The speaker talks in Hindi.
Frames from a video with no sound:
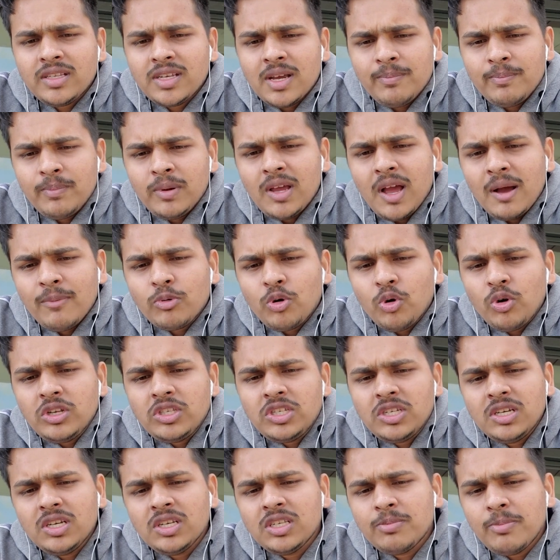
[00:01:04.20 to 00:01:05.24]
जब भी आप कोई
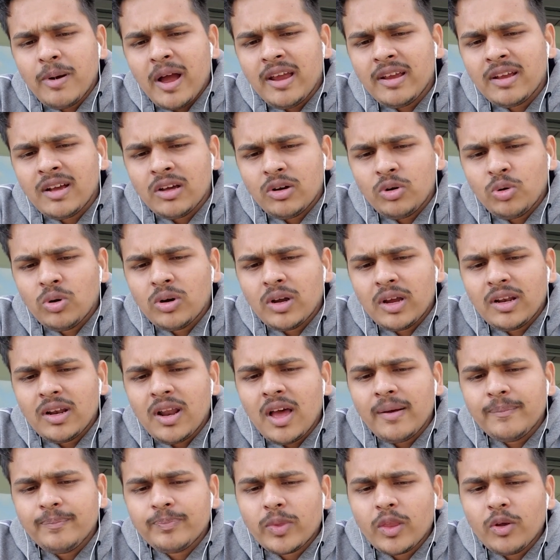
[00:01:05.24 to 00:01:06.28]
चीज़ बाय करोगे
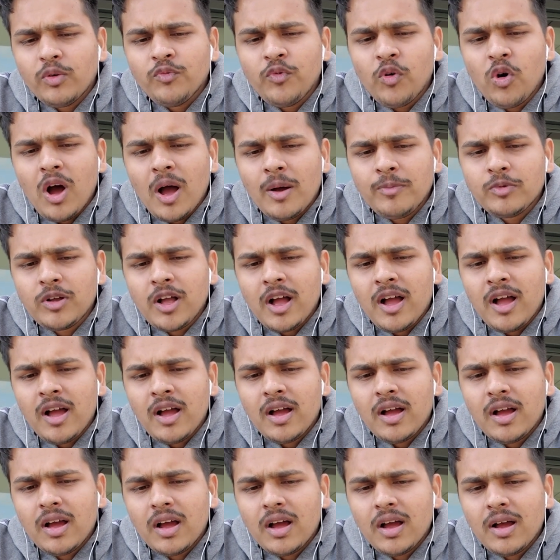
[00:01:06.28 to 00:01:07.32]
ना वो आपका
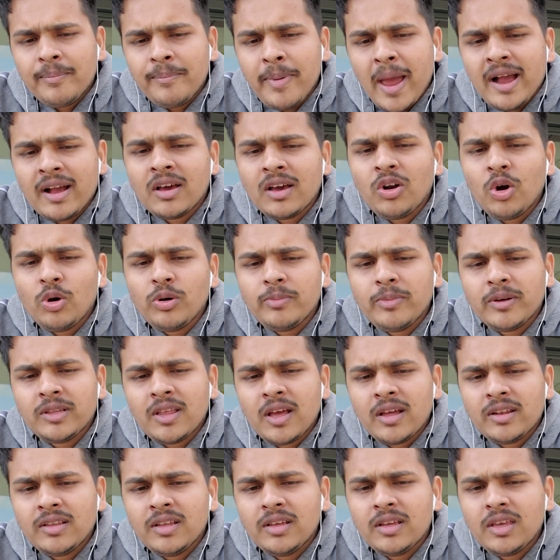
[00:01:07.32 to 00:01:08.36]
बैकग्राउंड
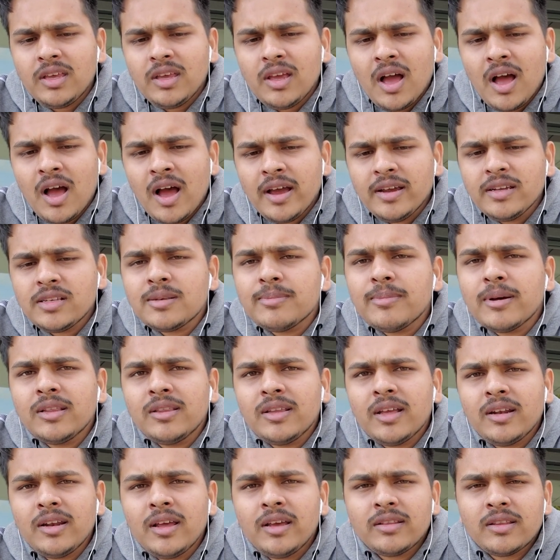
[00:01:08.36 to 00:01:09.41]
बताती है कि हाँ इस
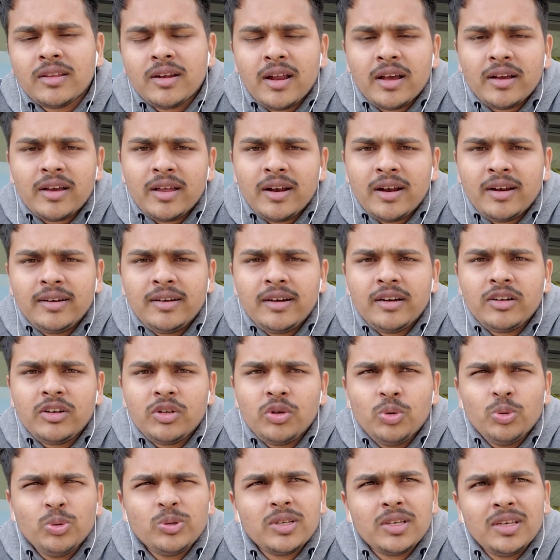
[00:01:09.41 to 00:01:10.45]
बंदे ने इतना क्रेडिट
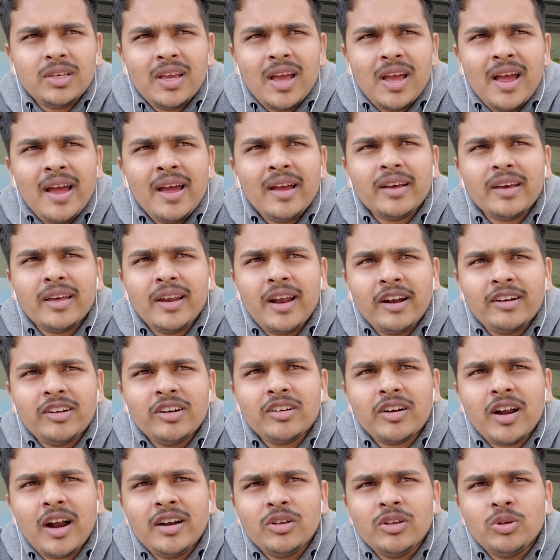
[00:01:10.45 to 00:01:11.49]
यूज़ किया है
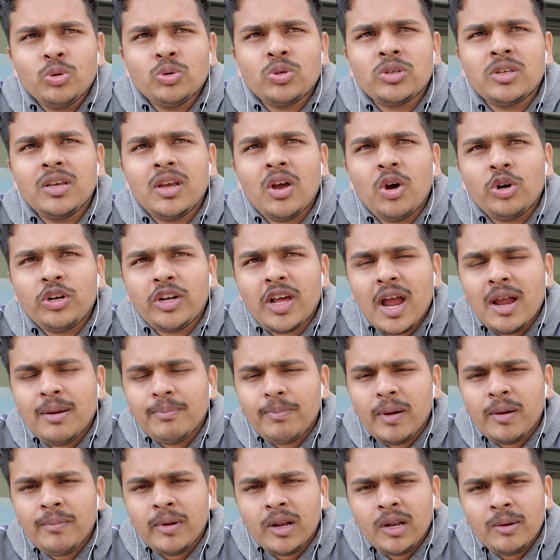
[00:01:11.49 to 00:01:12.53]
क्रेडिट कार्ड यूज़ किया और टाइम
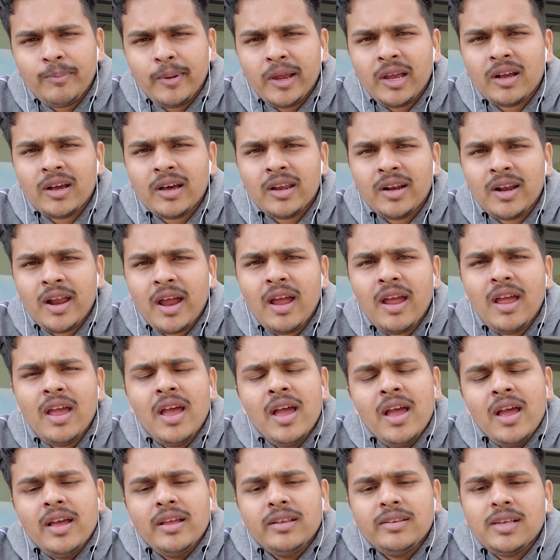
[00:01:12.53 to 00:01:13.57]
पर बिल पे कर रहा
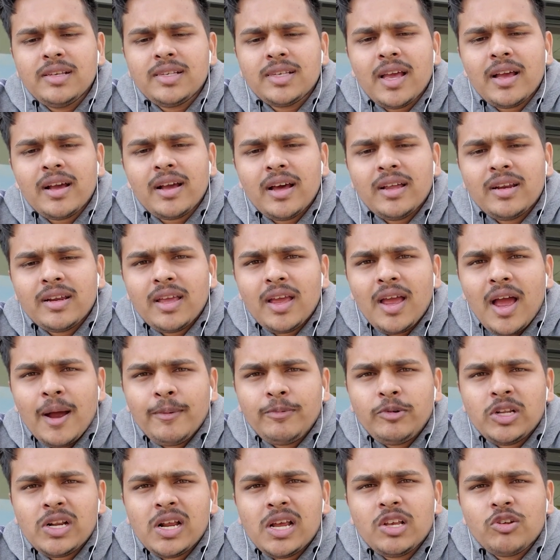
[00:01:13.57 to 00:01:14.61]
है जिसके करके
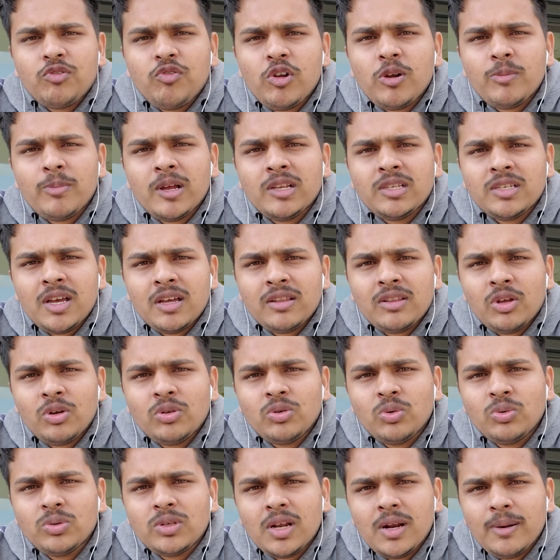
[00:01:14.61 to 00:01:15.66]
आप ट्रस्टफुल बन जाते हो
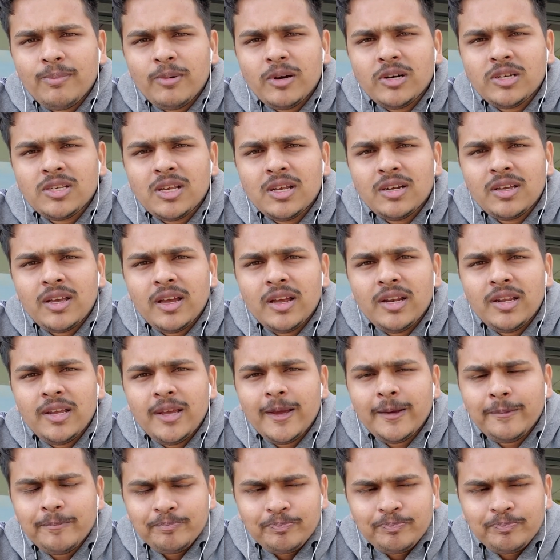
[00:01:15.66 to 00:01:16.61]
दूसरे पर्सन के लिए